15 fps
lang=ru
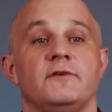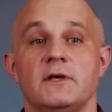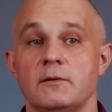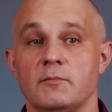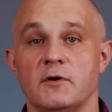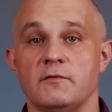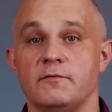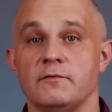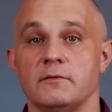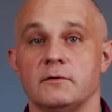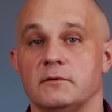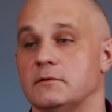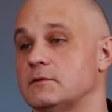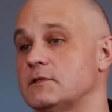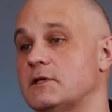фильмов,
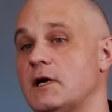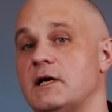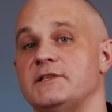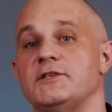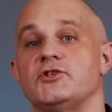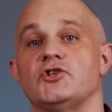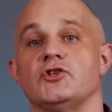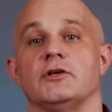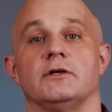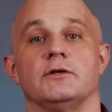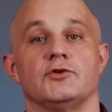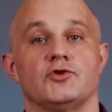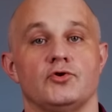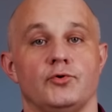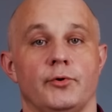сказочных
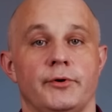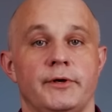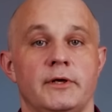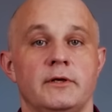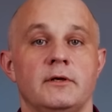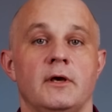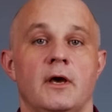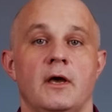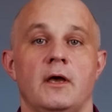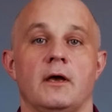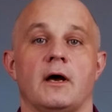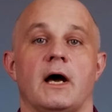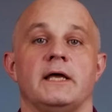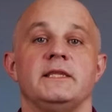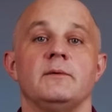историй,
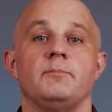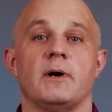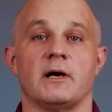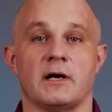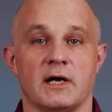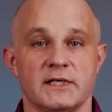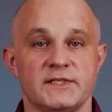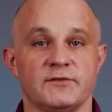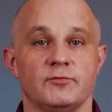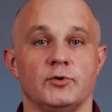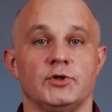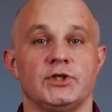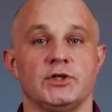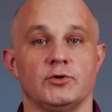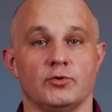они
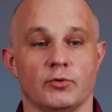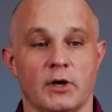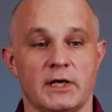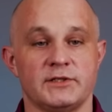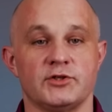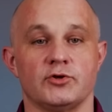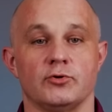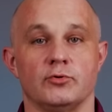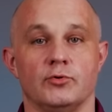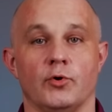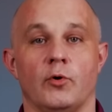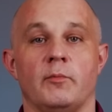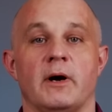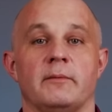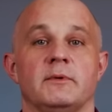показывают ситуацию
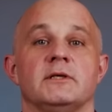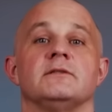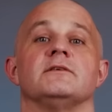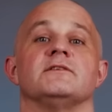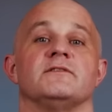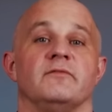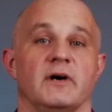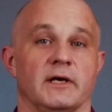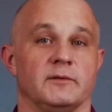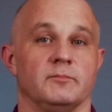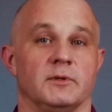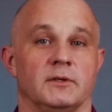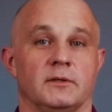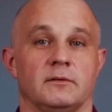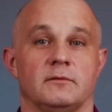до момента
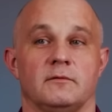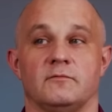свадьбы.